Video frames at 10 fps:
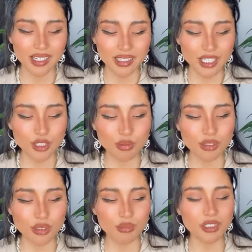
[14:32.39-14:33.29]
で自分
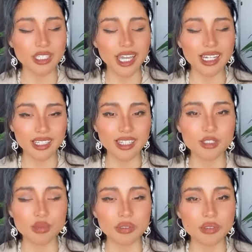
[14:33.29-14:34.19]
の向き合い方
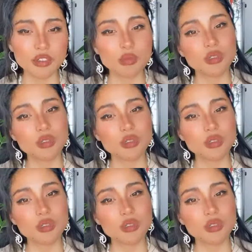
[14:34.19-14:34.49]
自分との